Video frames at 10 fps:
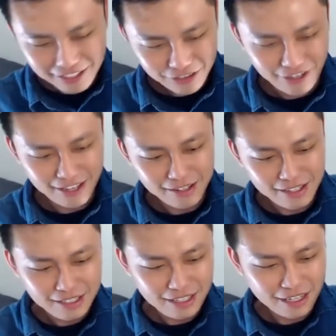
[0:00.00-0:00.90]
对，
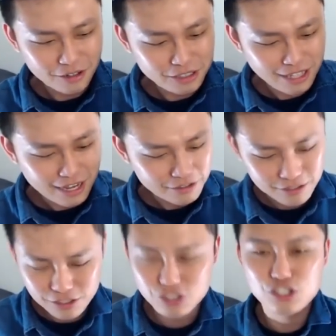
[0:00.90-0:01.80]
也恭喜他就
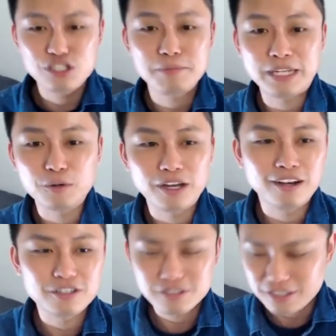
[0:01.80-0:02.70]
是实至名归
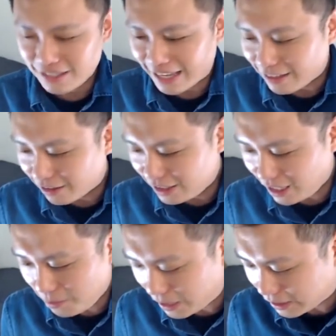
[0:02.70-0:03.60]
哈，就是拿到了第
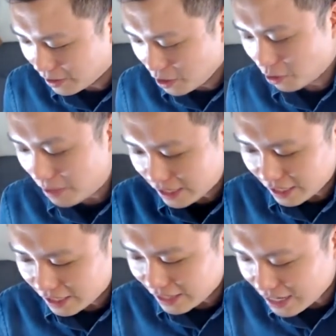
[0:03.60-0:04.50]
一名。我们来看
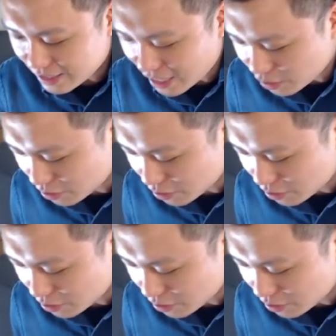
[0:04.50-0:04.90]
看大家就